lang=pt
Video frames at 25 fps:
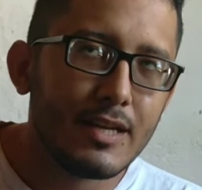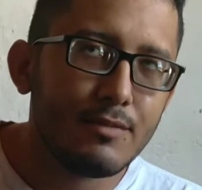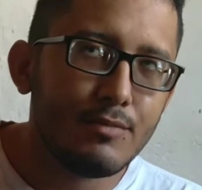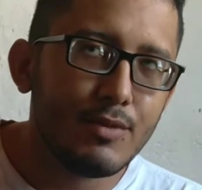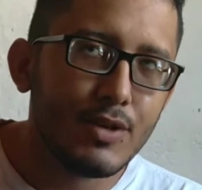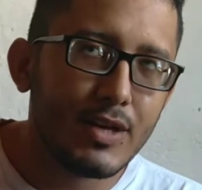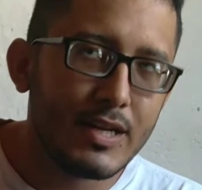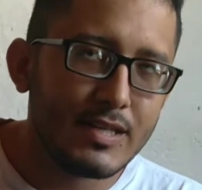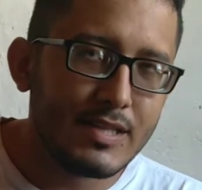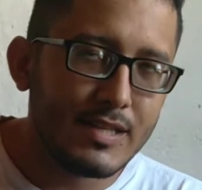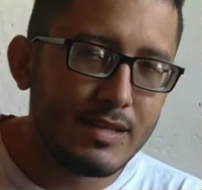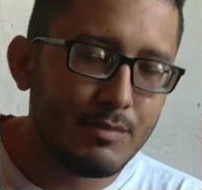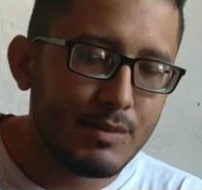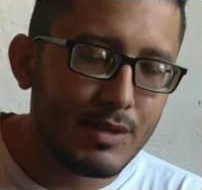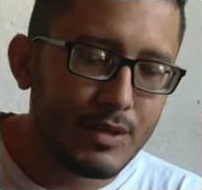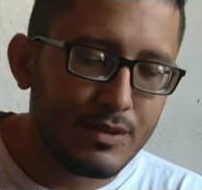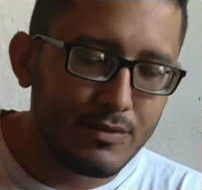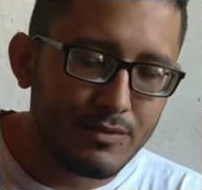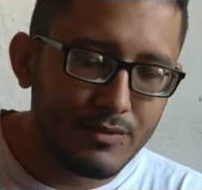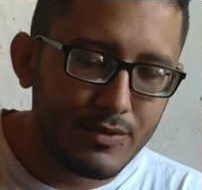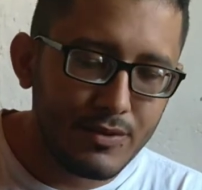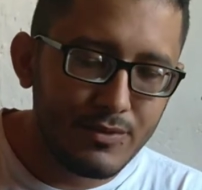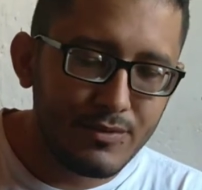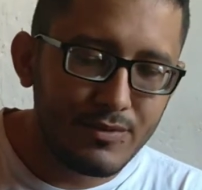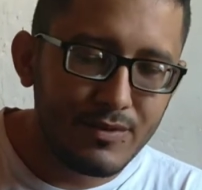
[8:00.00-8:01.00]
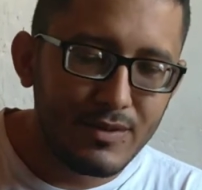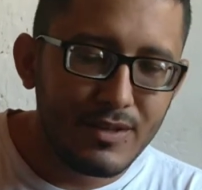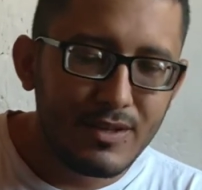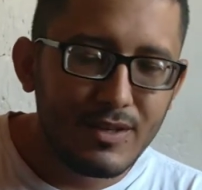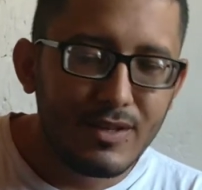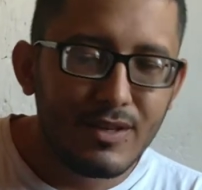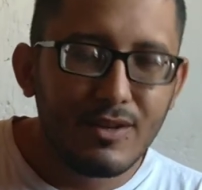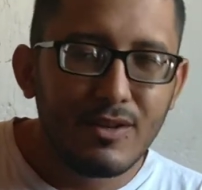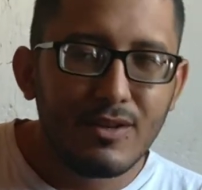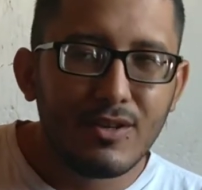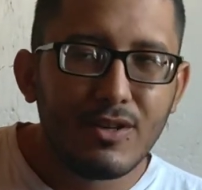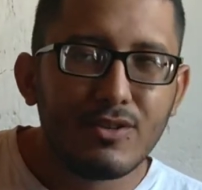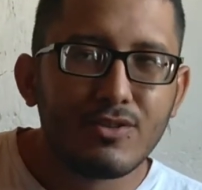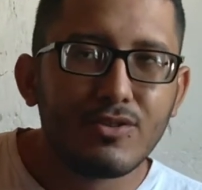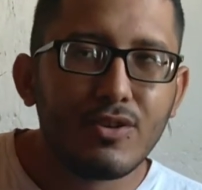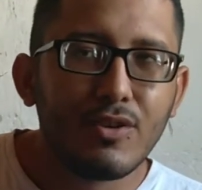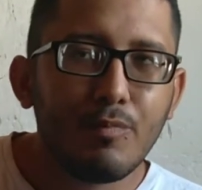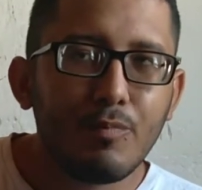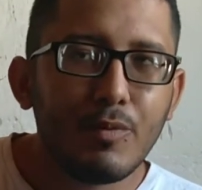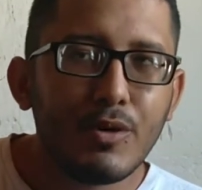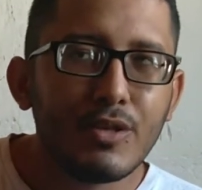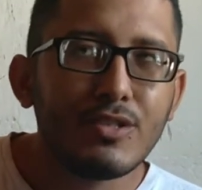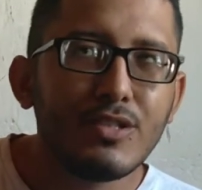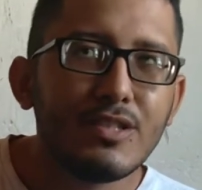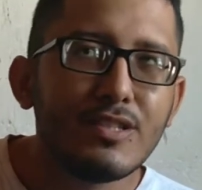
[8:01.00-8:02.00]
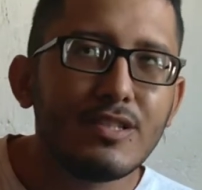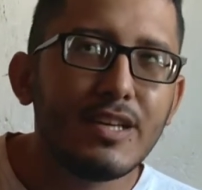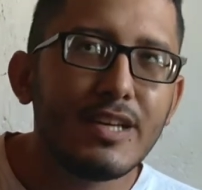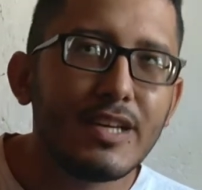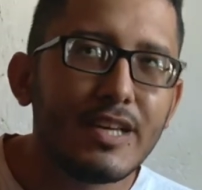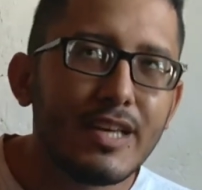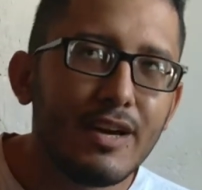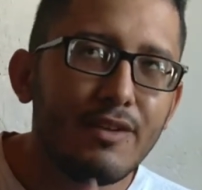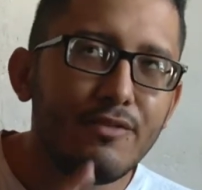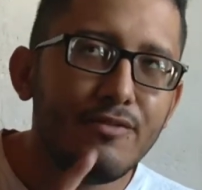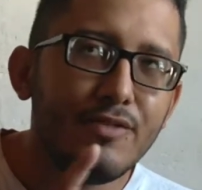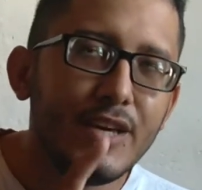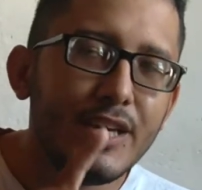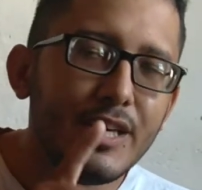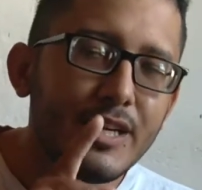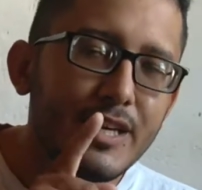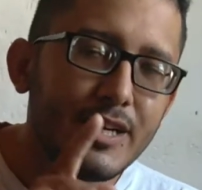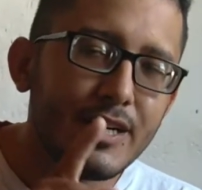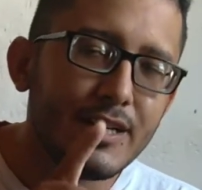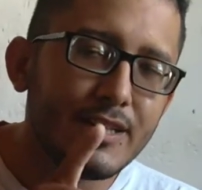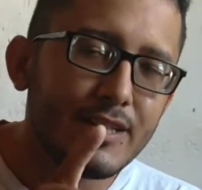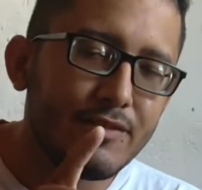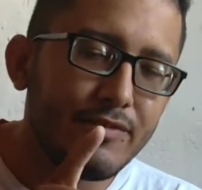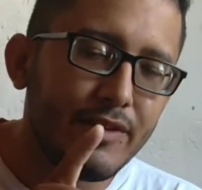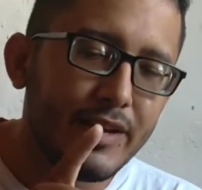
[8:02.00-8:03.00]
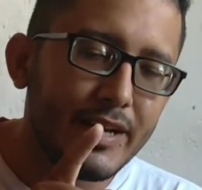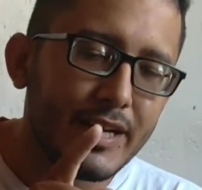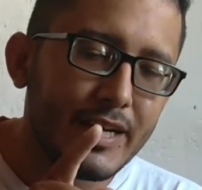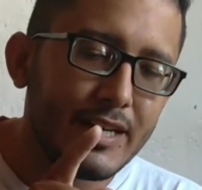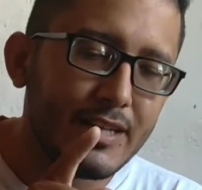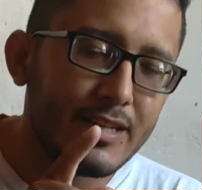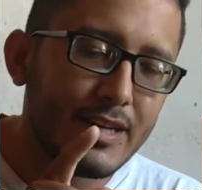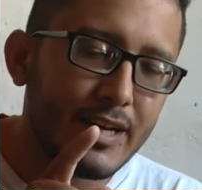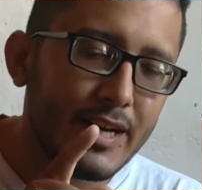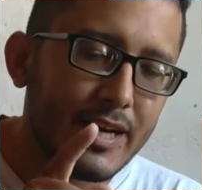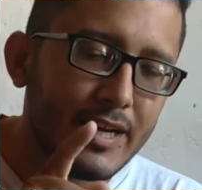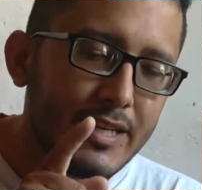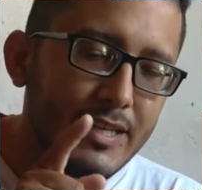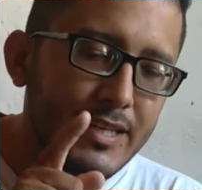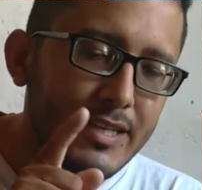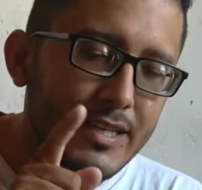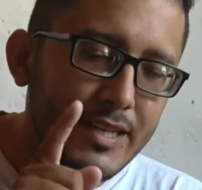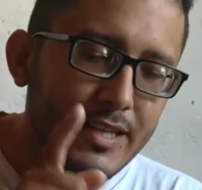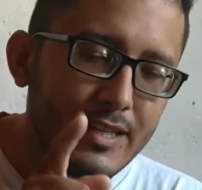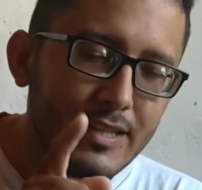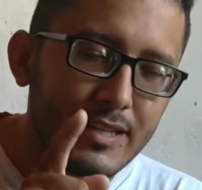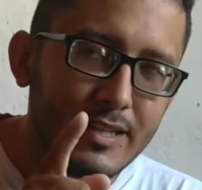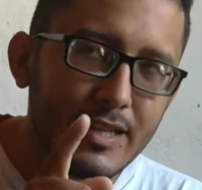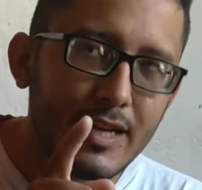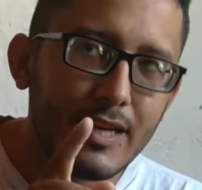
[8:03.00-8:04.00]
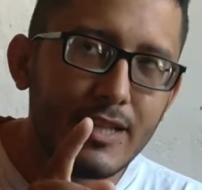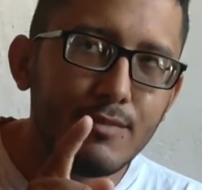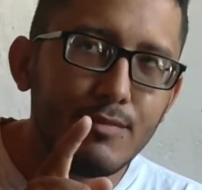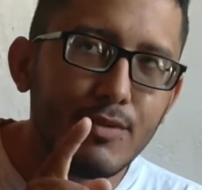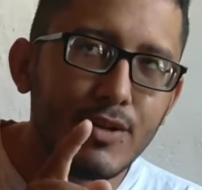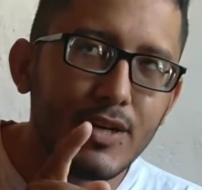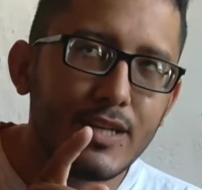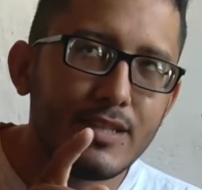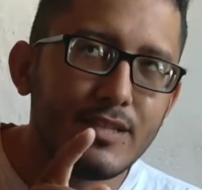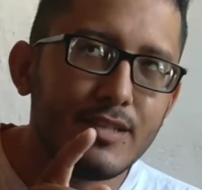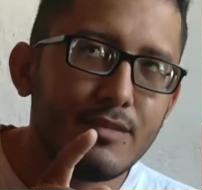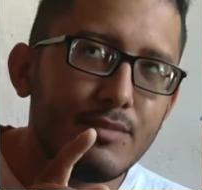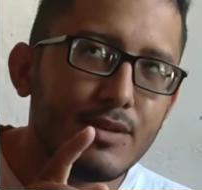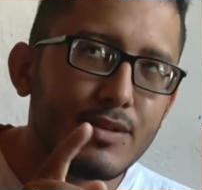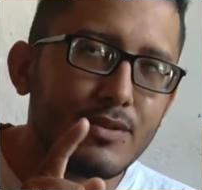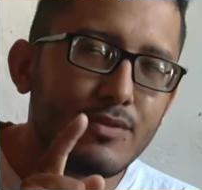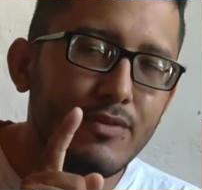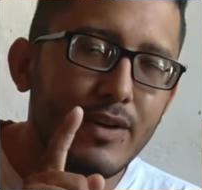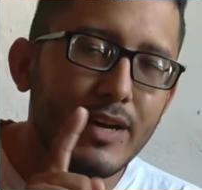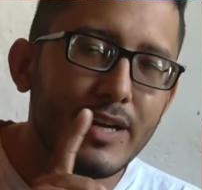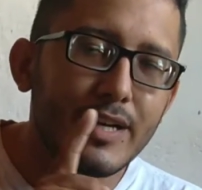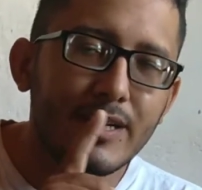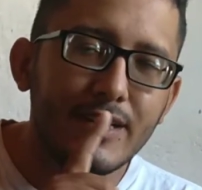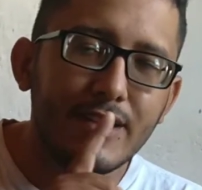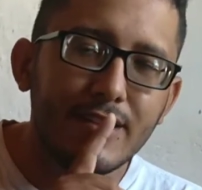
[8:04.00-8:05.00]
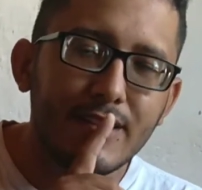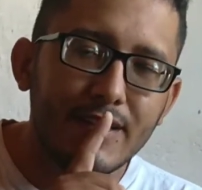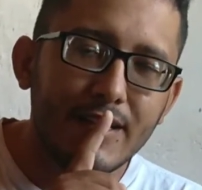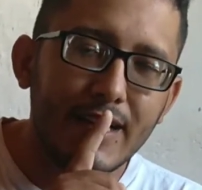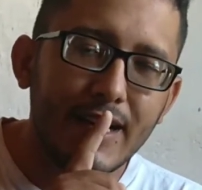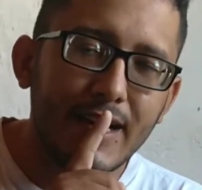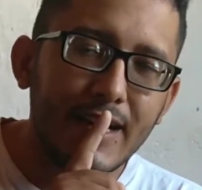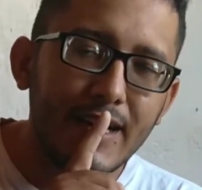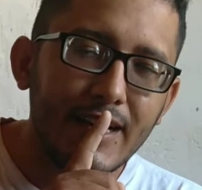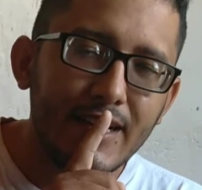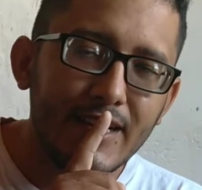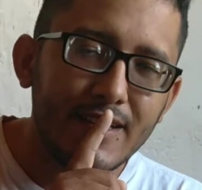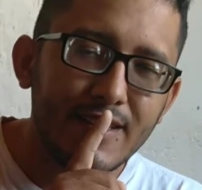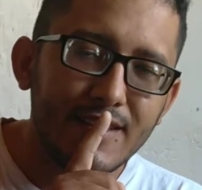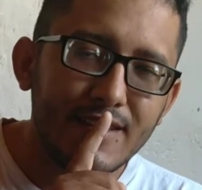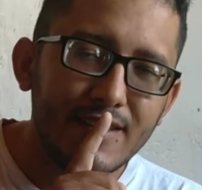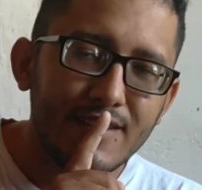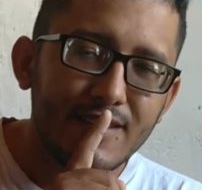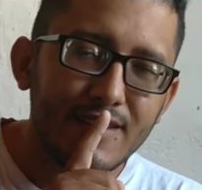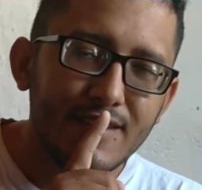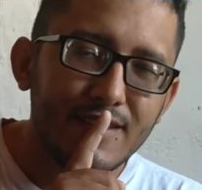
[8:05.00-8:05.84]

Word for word: no meu casamento, viu? Eu só posso dizer que a Via Encanta vai, vai cantar no meu casamento. Vai cantar.